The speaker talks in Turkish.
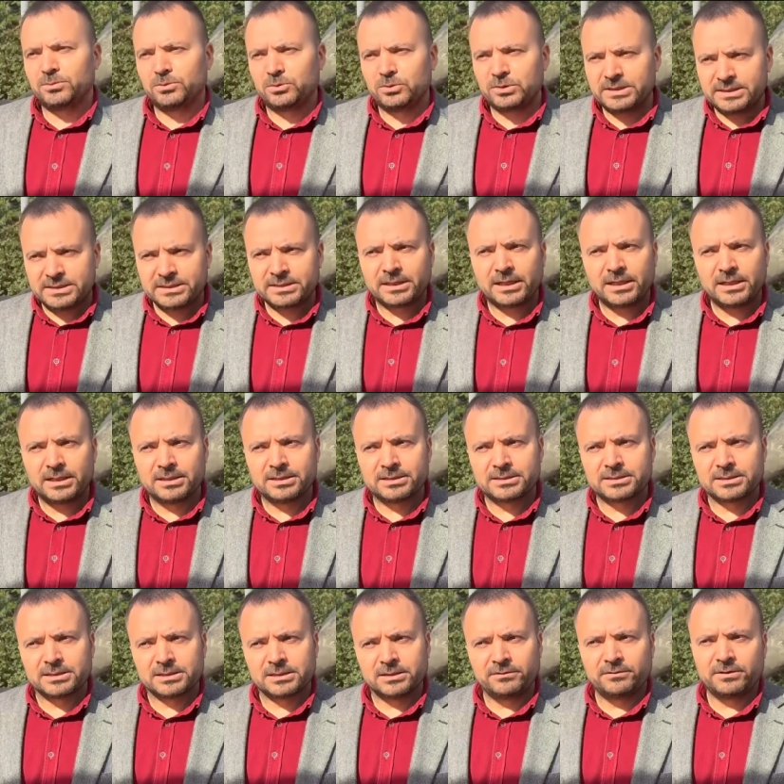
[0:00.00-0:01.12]
bu İsrail
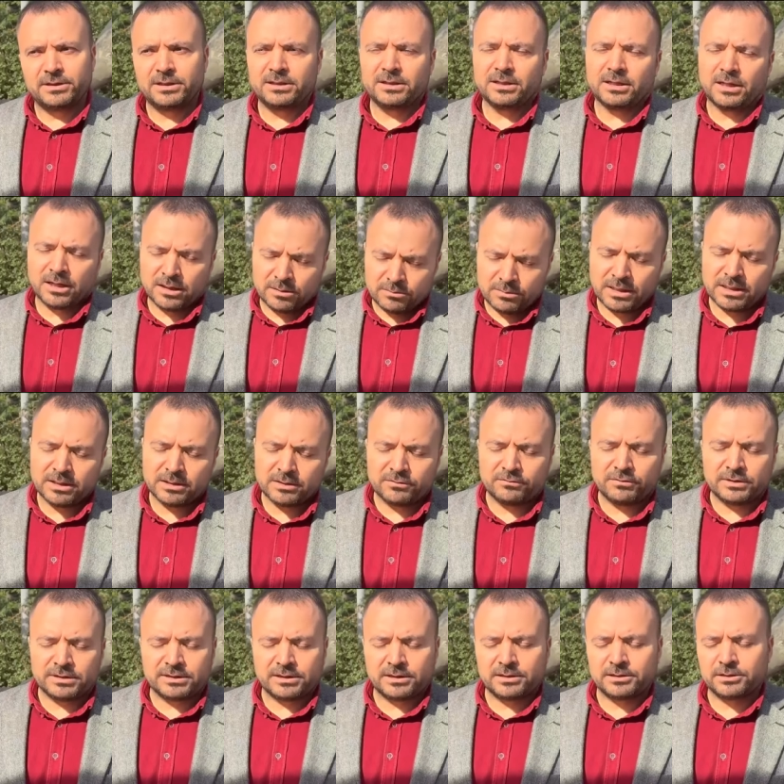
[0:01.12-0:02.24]
asıllı ve Alman
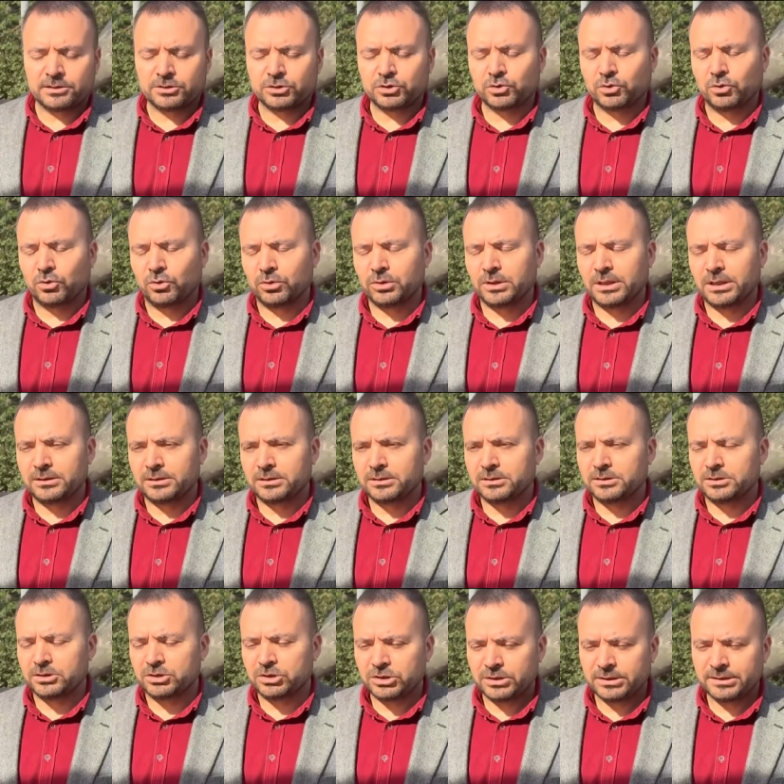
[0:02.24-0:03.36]
vatandaşı olan
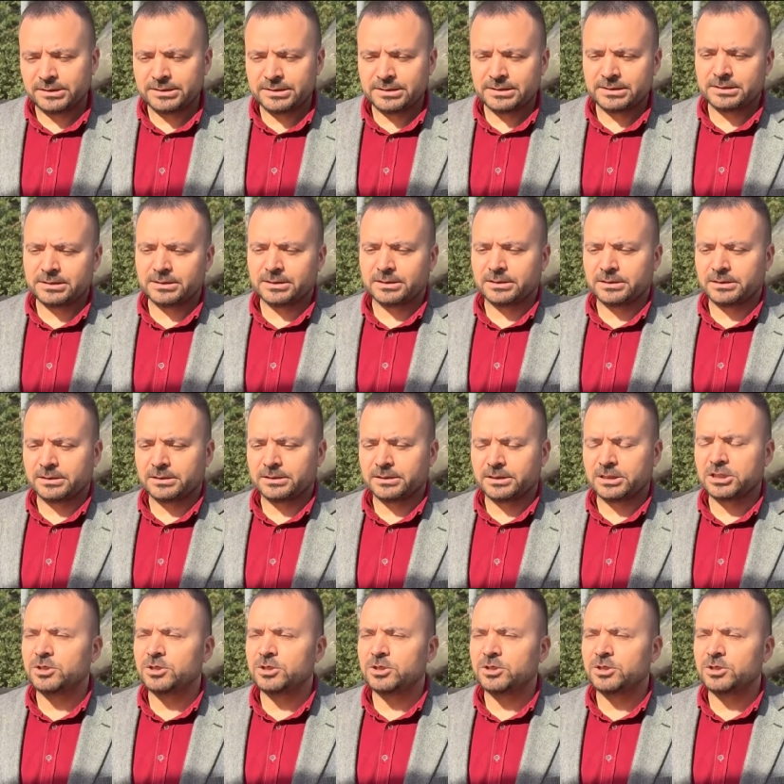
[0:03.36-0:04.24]
e, şahıs e,